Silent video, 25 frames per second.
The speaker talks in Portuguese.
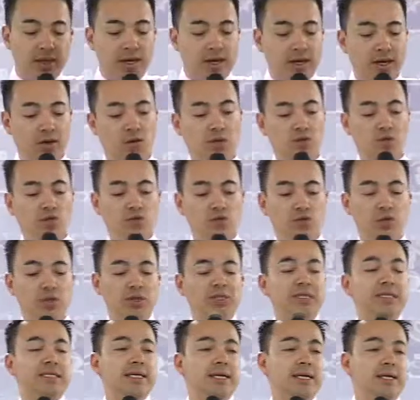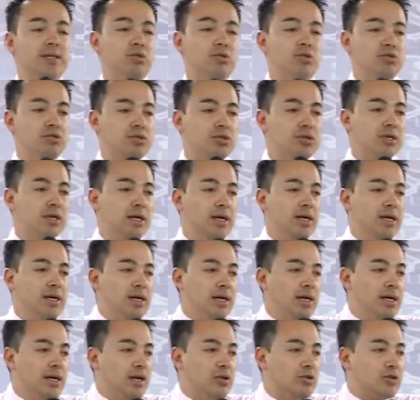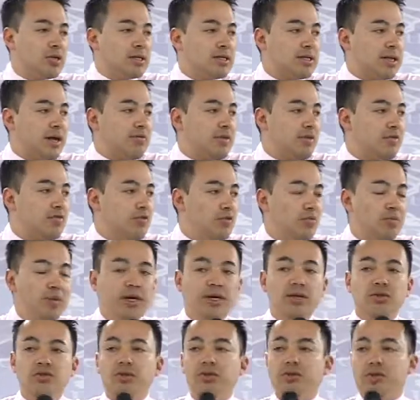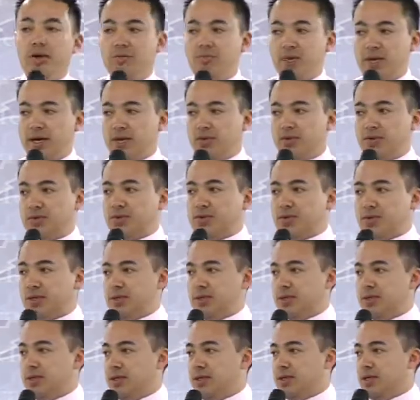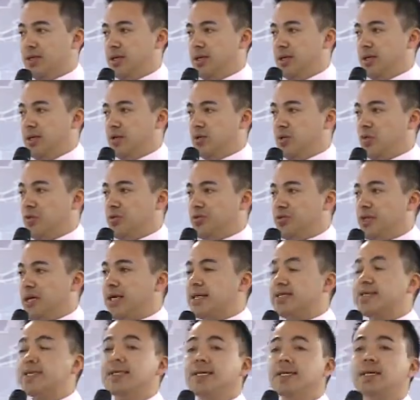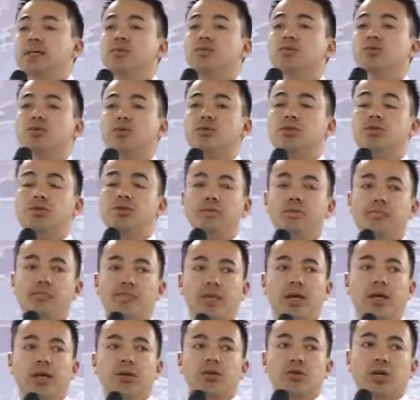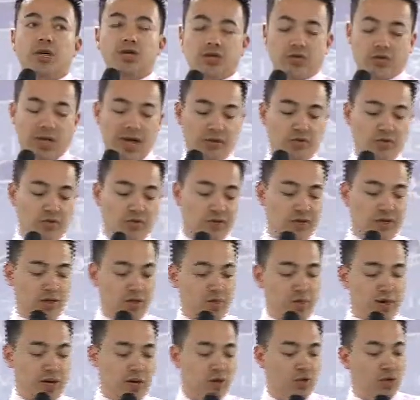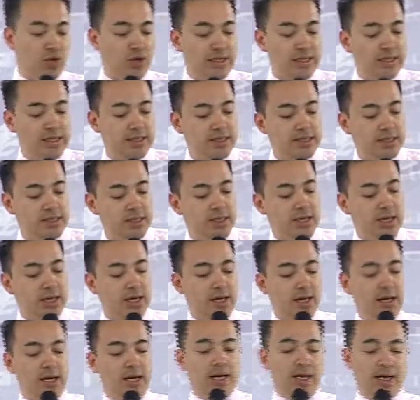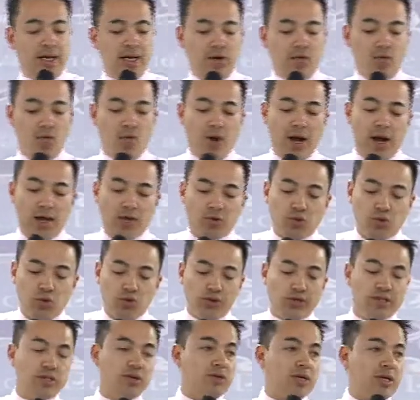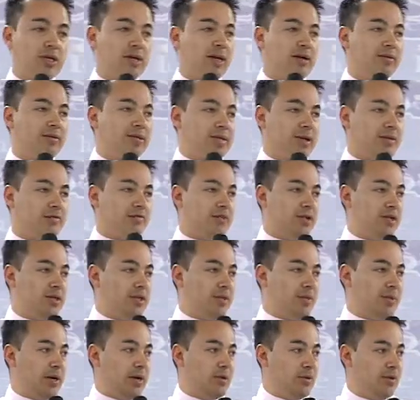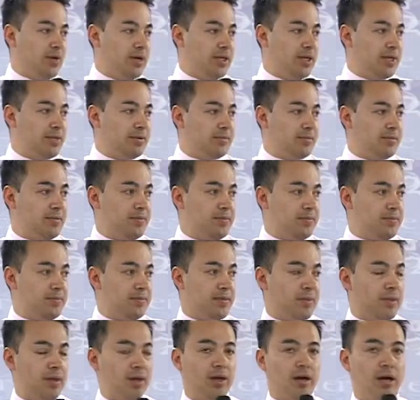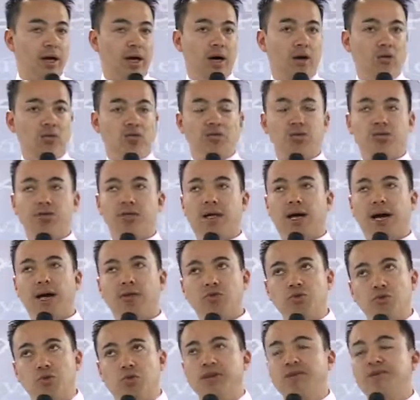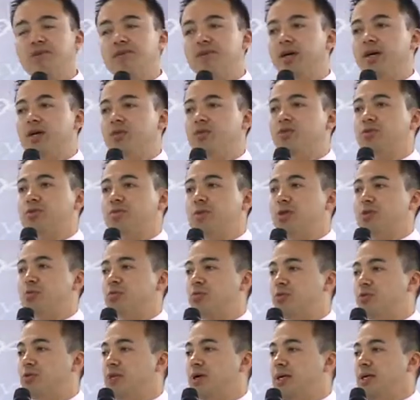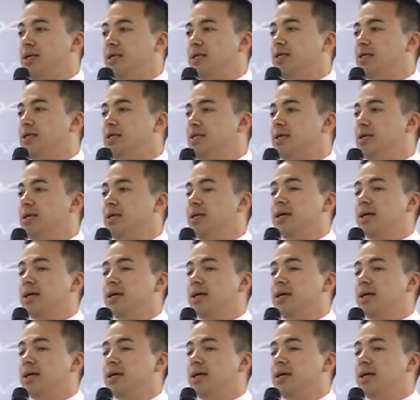e com 12 anos eu já estava fumando e bebendo. Com 13 anos eu já estava usando maconha. Com 14 eu já estava traficando a maconha aos 14 anos mesmo para 15,